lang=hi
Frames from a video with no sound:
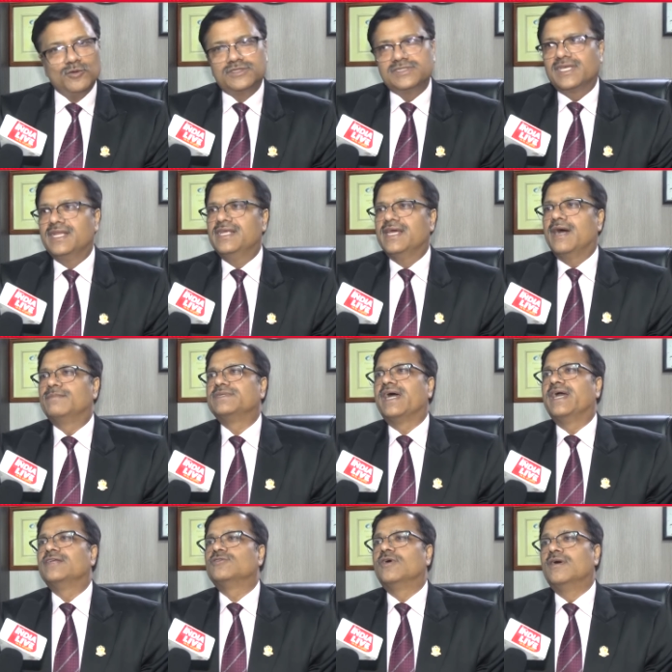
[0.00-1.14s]
उसके लिए आप
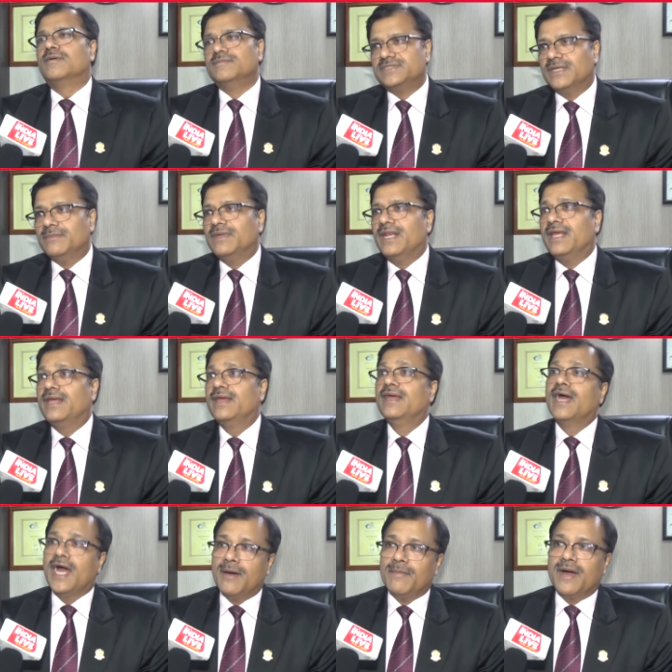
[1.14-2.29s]
चाहे तो हमसे मिलें
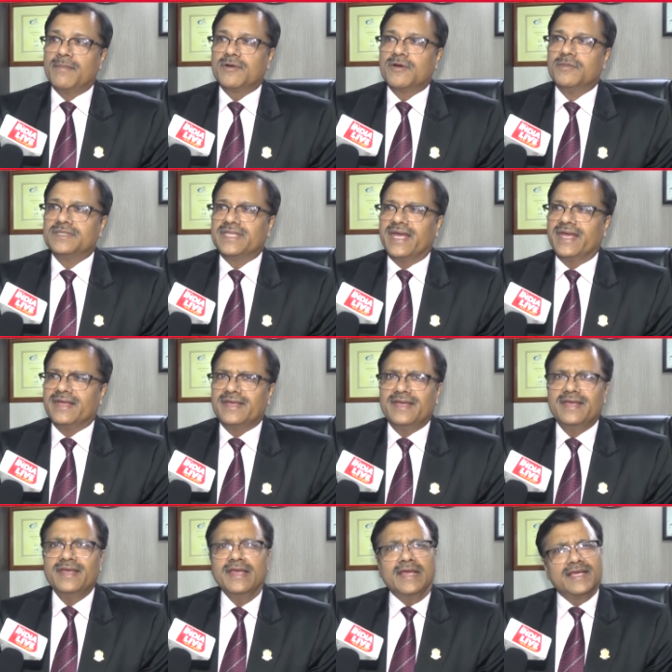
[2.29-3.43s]
हम आपको बताएंगे
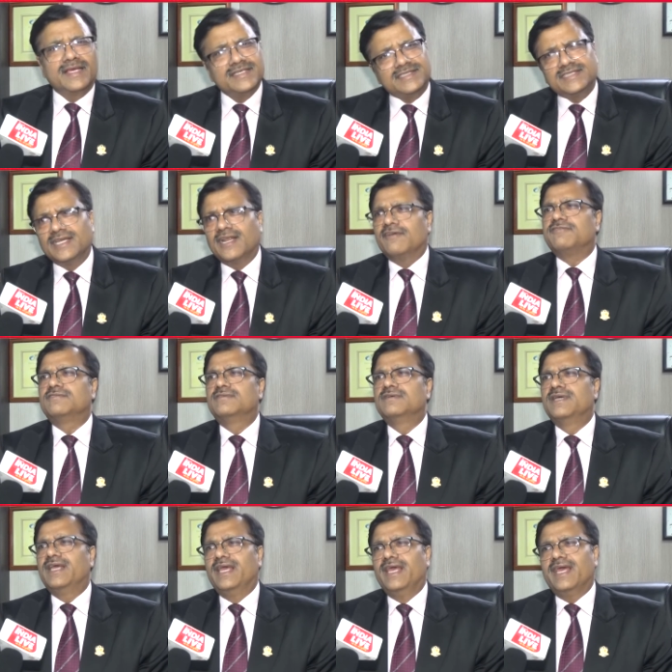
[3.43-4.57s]
कि
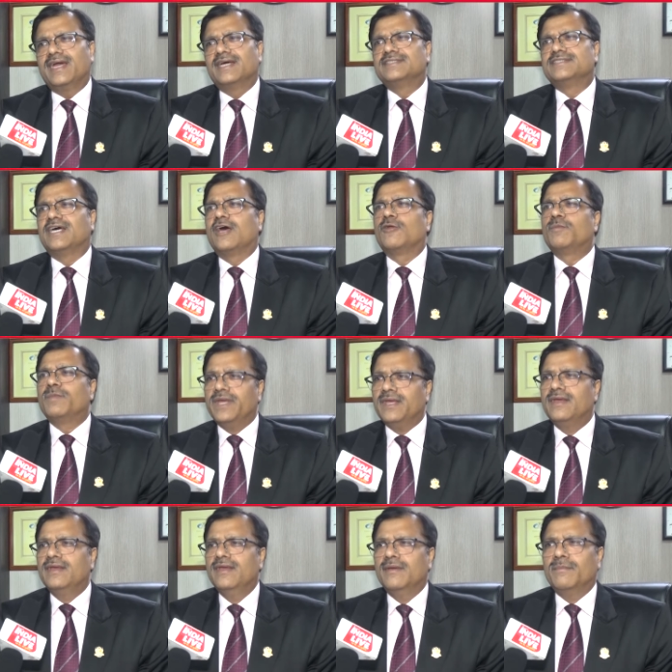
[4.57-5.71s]
सिर्फ एक हज़ार रुपये
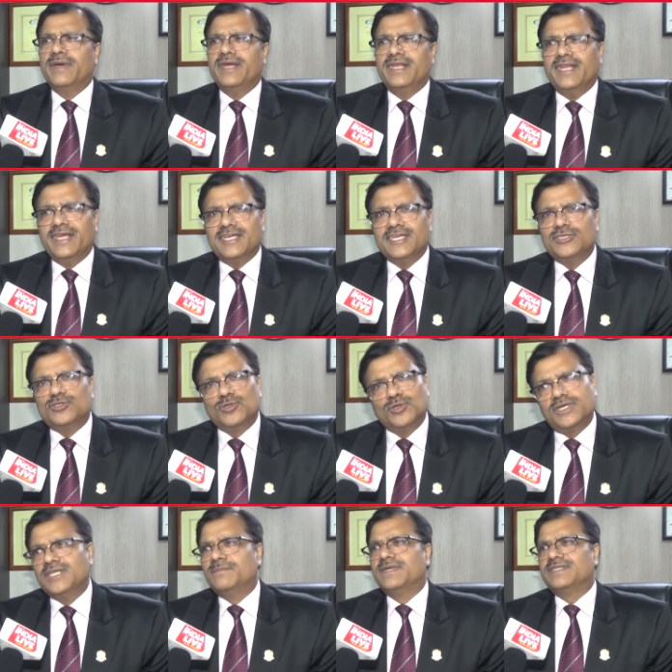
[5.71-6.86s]
महीने की
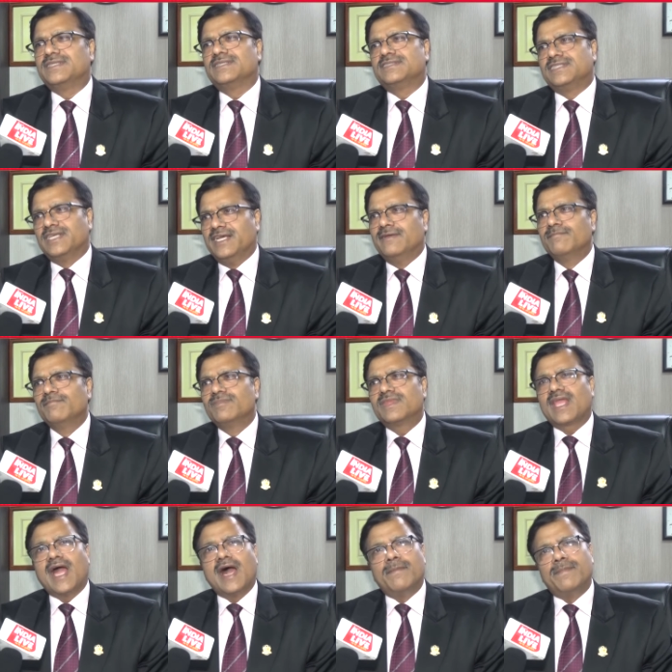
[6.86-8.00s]
छोटी बचत से
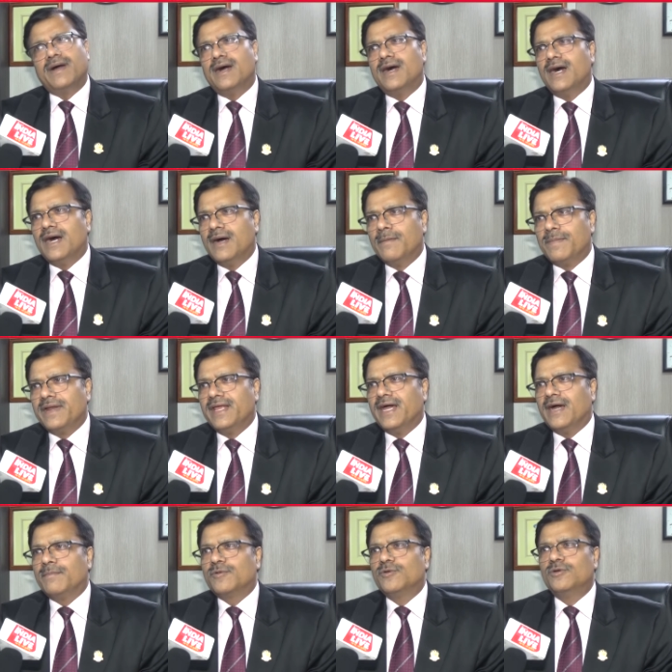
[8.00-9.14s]
आप अपने
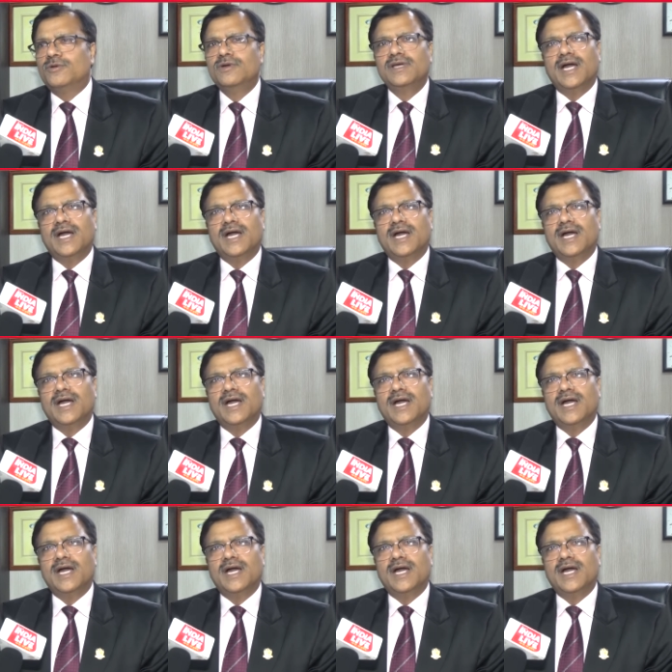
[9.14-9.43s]
आप को